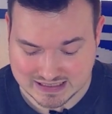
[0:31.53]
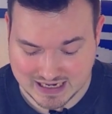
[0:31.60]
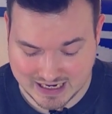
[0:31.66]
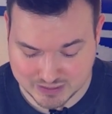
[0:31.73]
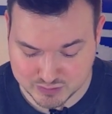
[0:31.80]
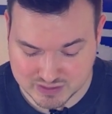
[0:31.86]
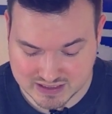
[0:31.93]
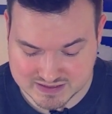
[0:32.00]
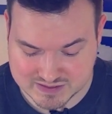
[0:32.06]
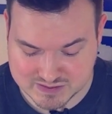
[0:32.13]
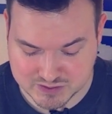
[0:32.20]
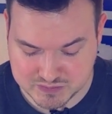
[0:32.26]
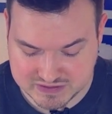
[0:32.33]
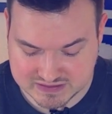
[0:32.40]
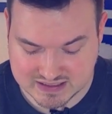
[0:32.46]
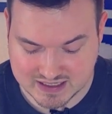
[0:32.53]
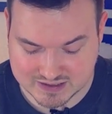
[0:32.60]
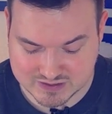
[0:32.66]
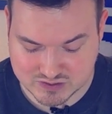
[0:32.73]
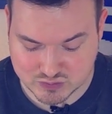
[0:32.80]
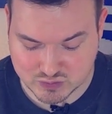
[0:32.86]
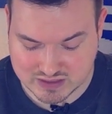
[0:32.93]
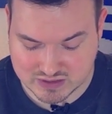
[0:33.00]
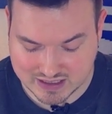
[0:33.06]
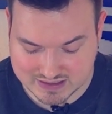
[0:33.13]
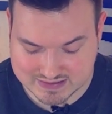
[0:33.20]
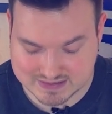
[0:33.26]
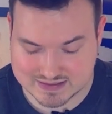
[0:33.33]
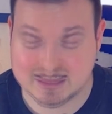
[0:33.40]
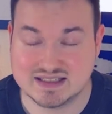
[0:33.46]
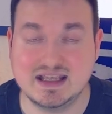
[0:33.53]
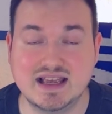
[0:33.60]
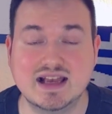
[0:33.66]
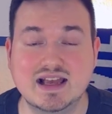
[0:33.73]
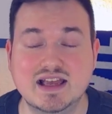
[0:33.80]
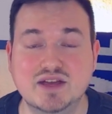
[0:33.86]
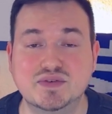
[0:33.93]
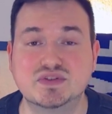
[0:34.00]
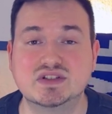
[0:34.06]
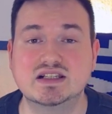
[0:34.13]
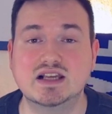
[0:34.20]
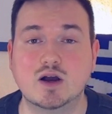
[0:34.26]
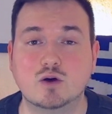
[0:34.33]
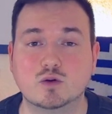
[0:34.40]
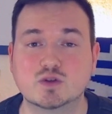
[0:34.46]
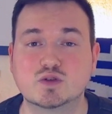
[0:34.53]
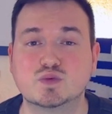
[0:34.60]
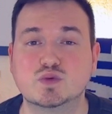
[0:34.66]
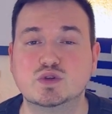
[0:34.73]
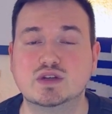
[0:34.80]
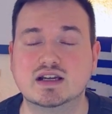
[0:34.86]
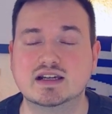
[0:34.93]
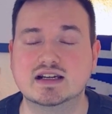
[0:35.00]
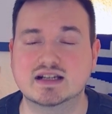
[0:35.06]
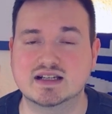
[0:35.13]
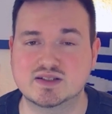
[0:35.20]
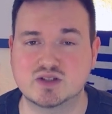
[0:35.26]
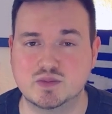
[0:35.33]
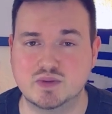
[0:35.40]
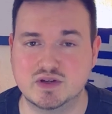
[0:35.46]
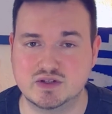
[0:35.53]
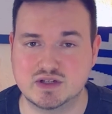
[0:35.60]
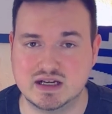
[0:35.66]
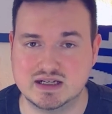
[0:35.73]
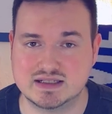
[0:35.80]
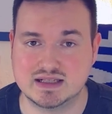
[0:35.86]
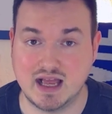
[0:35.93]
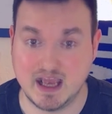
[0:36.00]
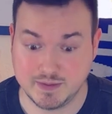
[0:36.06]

31. Spieltag zu Gast der FC Augsburg an der Kastropper Straße.